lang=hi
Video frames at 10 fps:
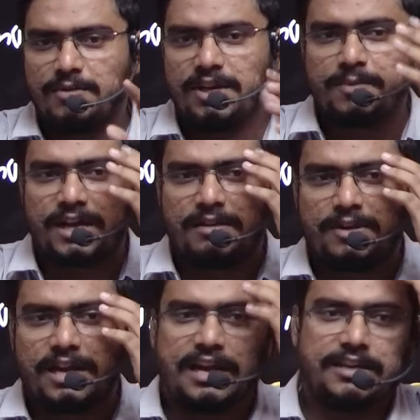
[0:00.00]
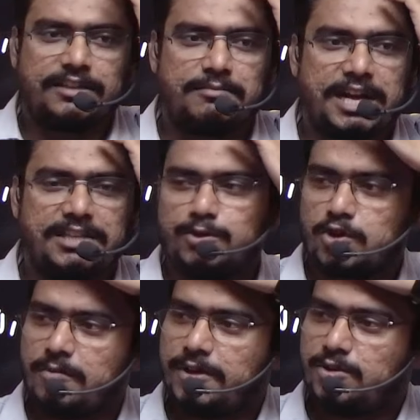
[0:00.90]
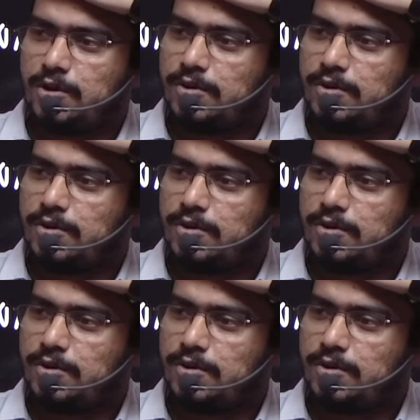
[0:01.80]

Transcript: मेरे पास मेरे आँख की नमाज में छः बाई छः